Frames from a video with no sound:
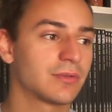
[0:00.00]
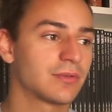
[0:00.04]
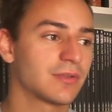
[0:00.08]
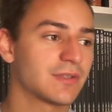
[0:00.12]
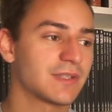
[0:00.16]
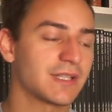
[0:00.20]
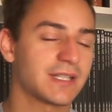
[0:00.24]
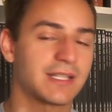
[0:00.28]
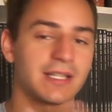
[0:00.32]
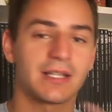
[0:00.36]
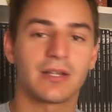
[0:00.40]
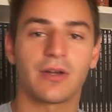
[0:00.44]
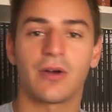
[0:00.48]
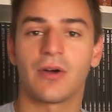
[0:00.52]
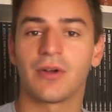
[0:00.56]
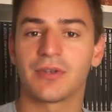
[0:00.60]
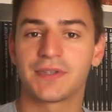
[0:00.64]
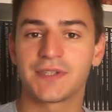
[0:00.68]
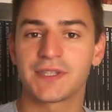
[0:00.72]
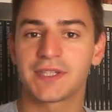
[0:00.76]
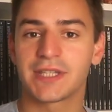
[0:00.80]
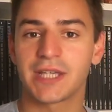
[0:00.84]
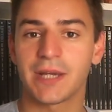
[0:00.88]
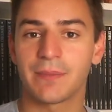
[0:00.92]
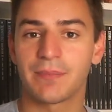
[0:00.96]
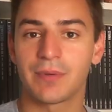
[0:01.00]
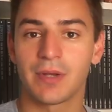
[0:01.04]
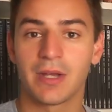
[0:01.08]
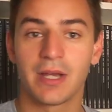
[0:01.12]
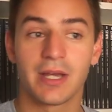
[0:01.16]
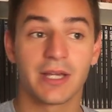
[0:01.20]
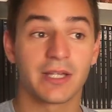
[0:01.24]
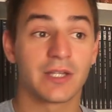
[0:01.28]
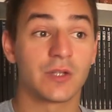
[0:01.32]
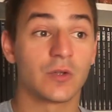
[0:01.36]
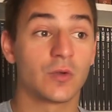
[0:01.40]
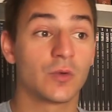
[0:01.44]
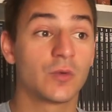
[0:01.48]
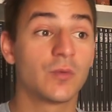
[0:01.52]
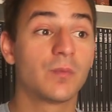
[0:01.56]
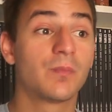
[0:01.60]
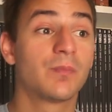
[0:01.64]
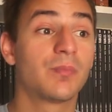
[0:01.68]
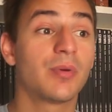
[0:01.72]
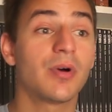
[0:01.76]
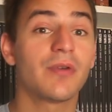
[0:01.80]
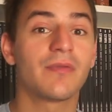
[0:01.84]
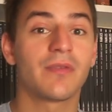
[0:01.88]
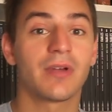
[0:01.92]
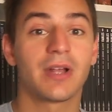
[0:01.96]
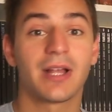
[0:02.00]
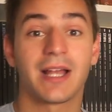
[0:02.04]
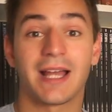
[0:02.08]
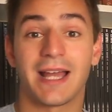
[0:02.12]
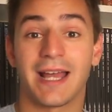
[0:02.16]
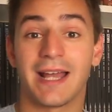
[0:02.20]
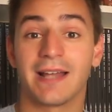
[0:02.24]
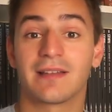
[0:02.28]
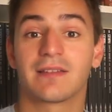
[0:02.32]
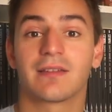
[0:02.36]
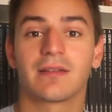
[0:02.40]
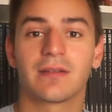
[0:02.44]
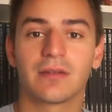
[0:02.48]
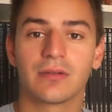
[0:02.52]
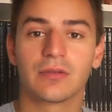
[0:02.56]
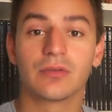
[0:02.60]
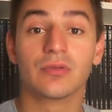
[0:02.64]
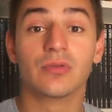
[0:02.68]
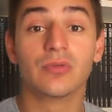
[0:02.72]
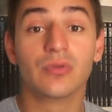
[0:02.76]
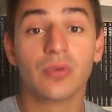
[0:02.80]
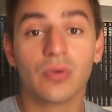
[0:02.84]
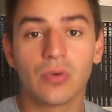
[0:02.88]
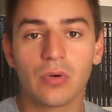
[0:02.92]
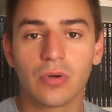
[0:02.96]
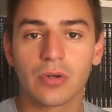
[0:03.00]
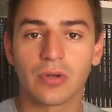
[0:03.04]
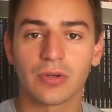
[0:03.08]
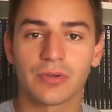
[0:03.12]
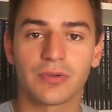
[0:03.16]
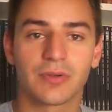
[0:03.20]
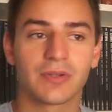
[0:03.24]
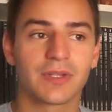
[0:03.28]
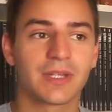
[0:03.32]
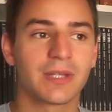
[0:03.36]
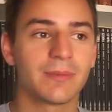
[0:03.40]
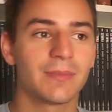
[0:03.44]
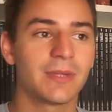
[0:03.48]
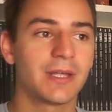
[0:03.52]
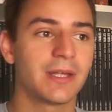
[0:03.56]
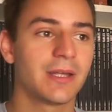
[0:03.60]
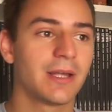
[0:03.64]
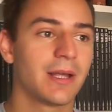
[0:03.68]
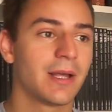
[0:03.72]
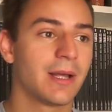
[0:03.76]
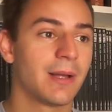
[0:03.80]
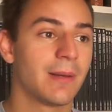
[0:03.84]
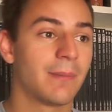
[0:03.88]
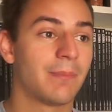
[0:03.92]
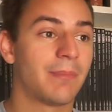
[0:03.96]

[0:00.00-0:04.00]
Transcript: dans un cadre handicap qui du coup peuvent être drôles entre guillemets